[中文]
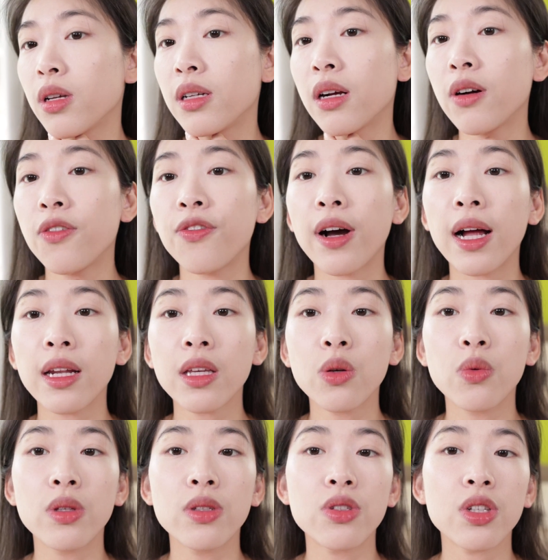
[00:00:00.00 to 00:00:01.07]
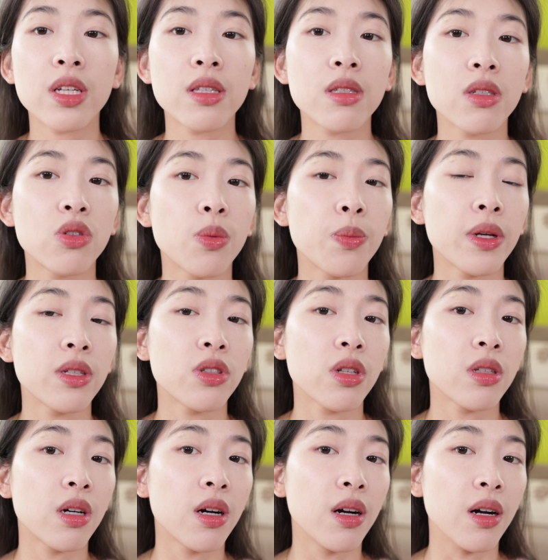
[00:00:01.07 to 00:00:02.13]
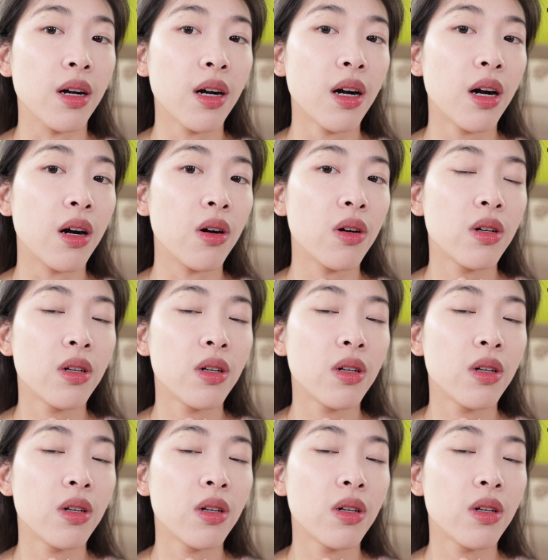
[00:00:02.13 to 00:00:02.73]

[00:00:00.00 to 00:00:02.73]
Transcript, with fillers: 然后法令纹这一次就被遮得很好，